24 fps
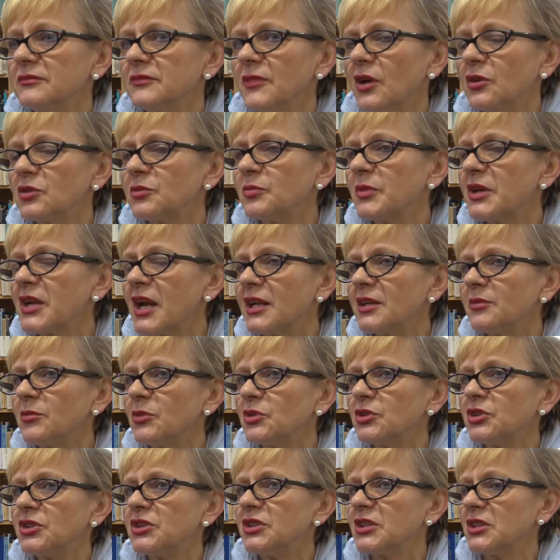odbierali
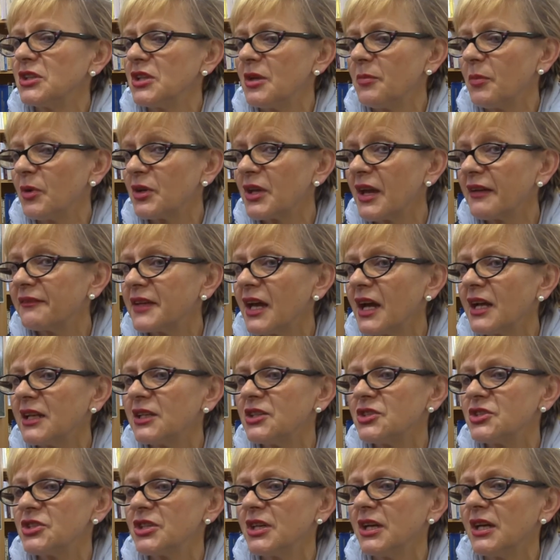monity i nie
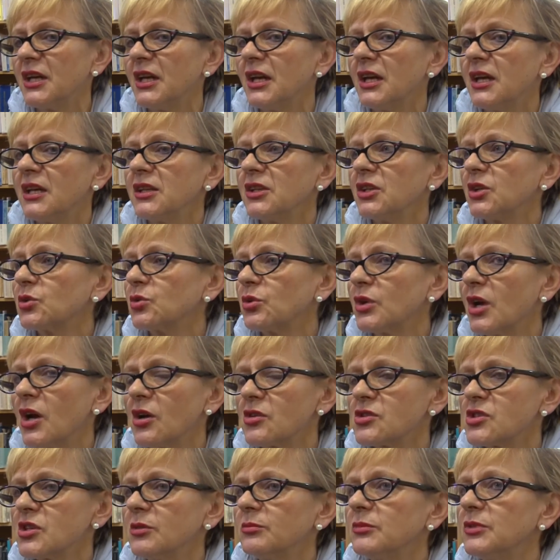pojawiali się. Niektóre
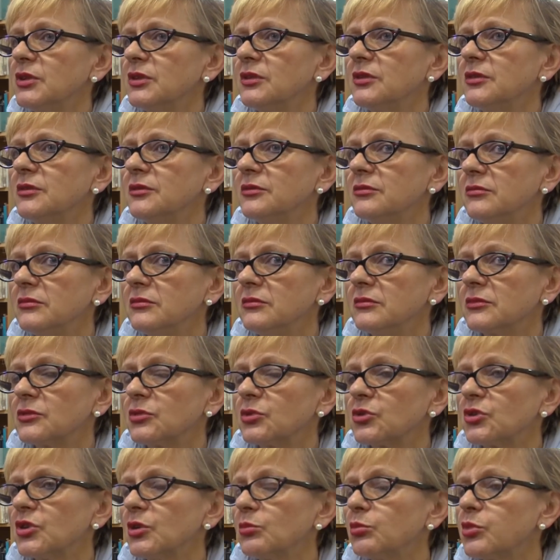osoby mm,
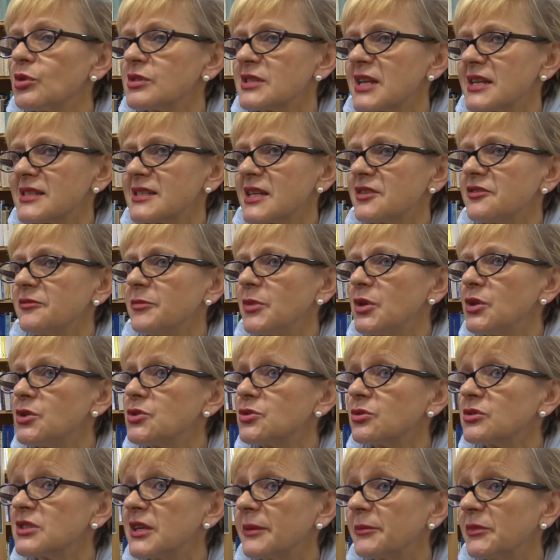trudno było zastać w
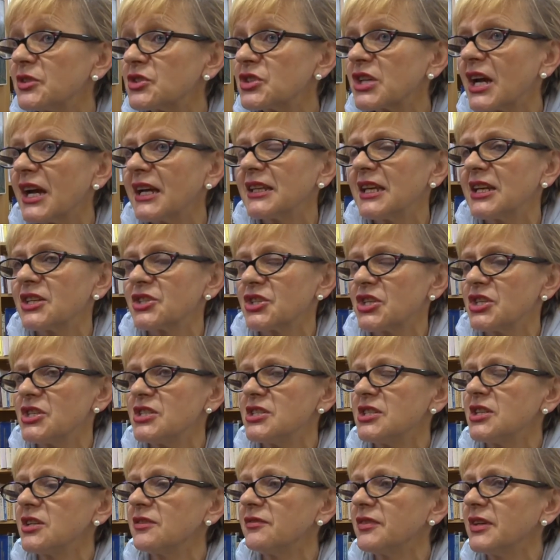miejscu zamieszkania,
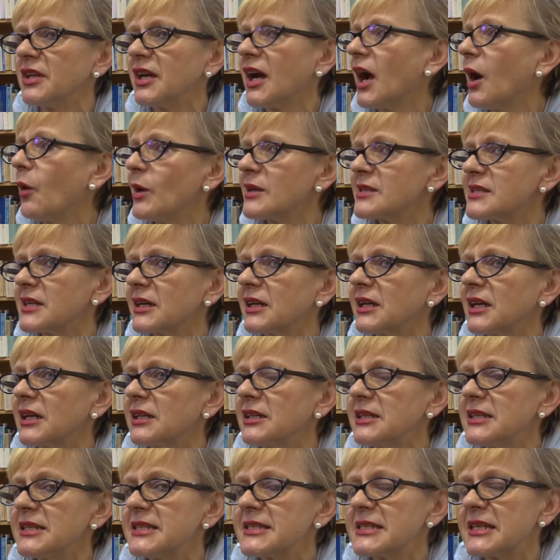część z nich wyjechała za
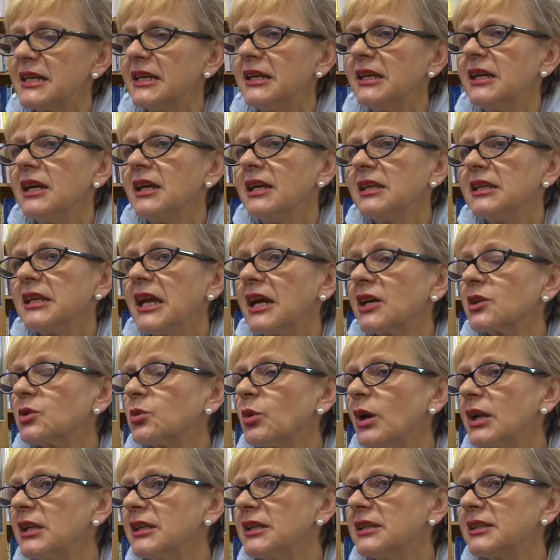granicę,
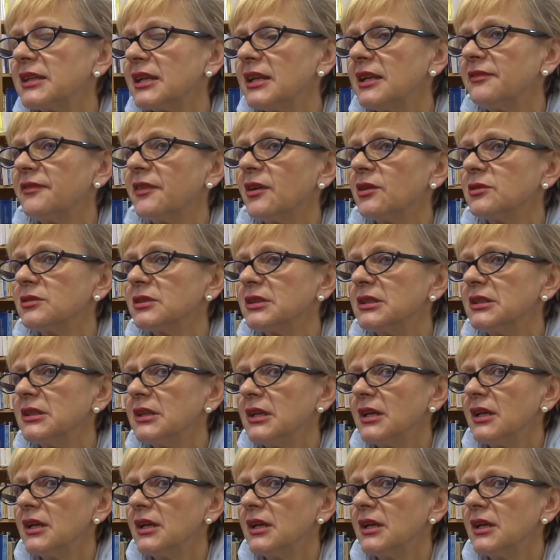nieaktualne telefony,